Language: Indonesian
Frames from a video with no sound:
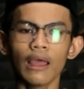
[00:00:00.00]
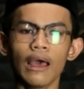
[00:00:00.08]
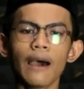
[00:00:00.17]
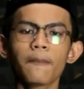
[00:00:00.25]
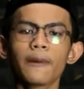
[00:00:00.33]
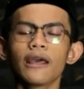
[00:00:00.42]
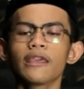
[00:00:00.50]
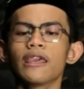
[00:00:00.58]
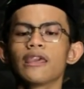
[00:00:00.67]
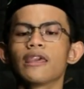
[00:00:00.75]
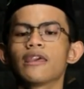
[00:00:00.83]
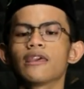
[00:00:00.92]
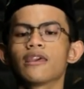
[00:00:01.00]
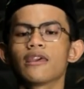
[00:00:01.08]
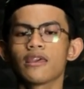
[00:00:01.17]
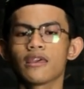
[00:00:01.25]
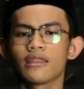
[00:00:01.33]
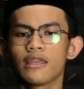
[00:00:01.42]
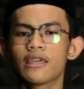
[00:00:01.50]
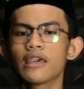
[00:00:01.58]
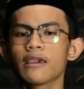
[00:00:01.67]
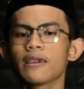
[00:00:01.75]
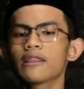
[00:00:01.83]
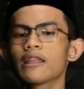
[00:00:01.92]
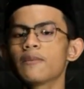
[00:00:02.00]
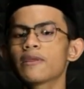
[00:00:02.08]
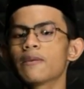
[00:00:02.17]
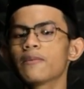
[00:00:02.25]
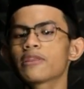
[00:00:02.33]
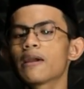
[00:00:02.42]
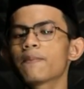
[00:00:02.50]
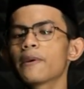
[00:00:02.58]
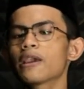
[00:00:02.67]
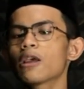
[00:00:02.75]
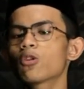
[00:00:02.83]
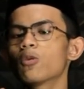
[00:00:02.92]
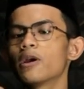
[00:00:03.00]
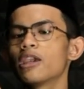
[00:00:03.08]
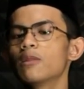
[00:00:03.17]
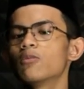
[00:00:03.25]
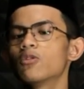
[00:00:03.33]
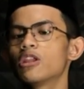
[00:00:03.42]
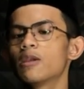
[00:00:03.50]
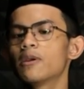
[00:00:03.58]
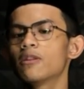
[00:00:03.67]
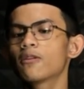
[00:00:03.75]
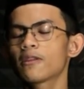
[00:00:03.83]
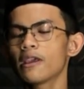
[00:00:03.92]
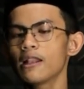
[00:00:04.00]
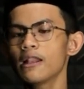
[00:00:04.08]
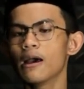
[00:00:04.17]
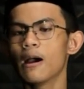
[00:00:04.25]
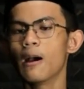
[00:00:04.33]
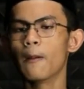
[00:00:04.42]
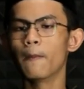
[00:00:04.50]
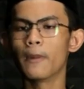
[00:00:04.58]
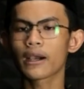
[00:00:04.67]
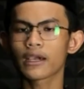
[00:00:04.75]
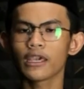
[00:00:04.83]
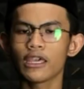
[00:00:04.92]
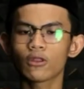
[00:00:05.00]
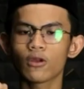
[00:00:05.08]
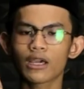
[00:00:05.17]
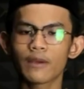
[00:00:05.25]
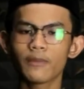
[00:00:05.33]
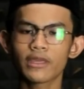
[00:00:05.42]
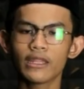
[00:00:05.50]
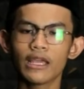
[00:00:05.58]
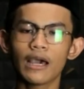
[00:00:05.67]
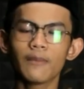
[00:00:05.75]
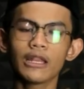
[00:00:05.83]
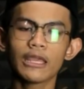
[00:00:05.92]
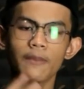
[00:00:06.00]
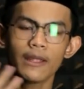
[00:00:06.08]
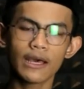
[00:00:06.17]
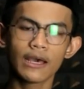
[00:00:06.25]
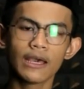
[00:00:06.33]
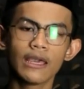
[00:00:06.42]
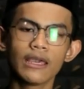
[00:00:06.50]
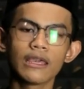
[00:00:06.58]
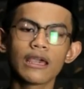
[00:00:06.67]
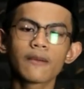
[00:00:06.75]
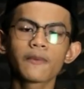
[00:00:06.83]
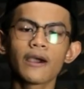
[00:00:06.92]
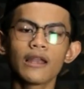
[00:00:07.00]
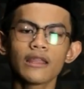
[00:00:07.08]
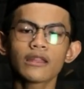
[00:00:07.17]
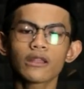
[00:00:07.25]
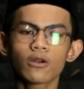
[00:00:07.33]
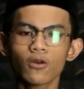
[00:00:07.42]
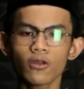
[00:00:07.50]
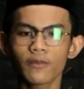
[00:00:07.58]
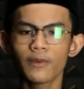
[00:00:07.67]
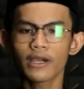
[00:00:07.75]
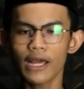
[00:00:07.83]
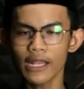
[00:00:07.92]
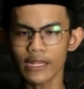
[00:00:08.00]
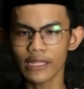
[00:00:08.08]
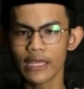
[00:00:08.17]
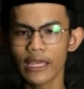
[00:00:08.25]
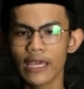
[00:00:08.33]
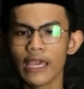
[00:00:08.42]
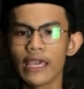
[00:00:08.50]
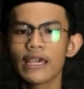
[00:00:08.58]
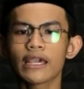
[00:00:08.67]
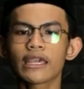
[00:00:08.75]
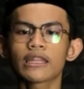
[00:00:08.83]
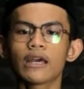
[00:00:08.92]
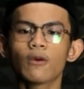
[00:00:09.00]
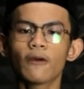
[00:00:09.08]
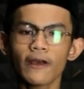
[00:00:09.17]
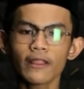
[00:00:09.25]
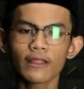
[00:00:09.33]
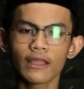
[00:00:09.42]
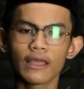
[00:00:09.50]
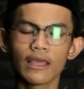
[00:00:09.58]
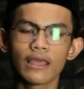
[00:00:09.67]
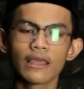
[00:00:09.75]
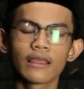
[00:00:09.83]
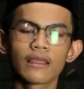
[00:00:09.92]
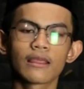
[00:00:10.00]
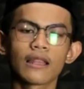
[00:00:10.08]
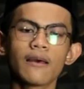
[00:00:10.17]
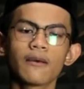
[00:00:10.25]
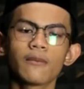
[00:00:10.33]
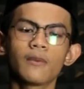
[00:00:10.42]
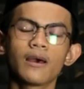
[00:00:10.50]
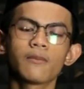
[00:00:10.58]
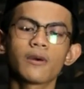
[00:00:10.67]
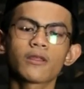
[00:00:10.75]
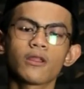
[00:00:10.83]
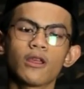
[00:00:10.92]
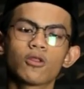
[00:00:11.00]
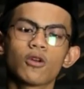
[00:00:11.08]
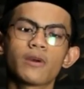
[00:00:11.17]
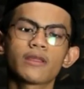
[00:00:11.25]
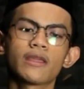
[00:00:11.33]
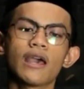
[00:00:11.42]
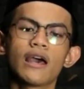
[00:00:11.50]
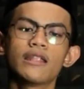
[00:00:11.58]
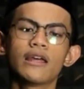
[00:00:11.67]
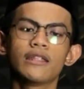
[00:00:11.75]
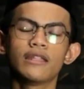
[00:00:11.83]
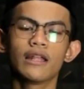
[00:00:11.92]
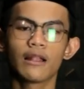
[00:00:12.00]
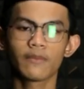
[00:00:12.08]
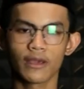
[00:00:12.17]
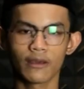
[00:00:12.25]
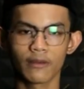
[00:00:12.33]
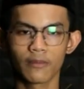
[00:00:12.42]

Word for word: Apalagi jika kita bisa menyampaikan sebuah ilmu di media sosial, maka itu akan menjadi amal ibadah yang pahalanya terus mengalir hingga kita wafat selama mas itu masih ada di dalamnya.